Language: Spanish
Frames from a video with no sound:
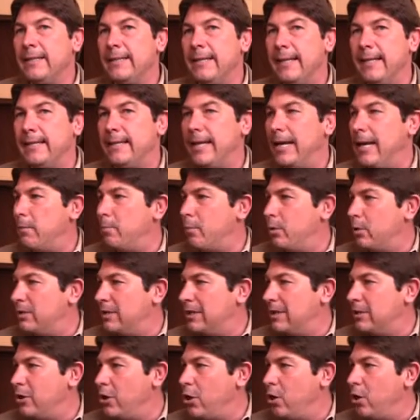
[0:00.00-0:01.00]
de, la
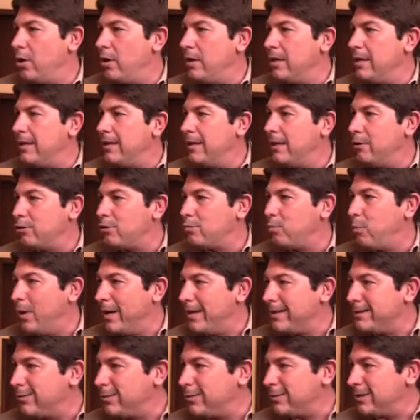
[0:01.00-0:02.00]
procesión y de los
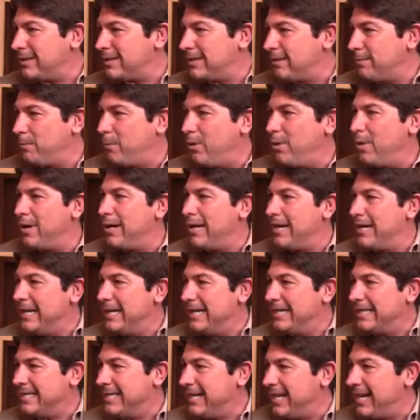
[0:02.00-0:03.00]
puestos que se ponen y
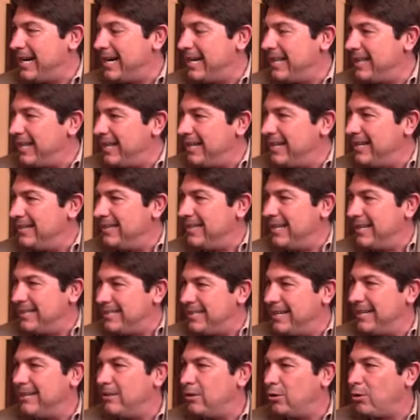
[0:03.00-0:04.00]
el cierre del, del,
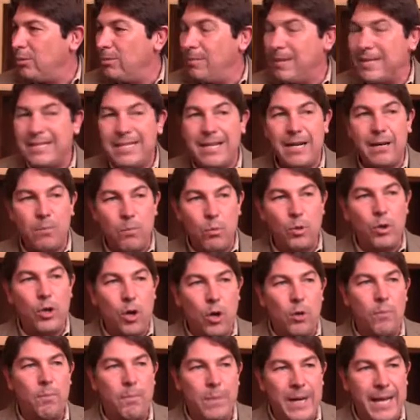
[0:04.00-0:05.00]
centro, va a ser muy
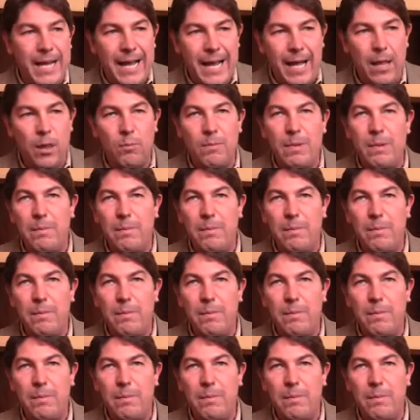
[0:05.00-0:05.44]
complicado.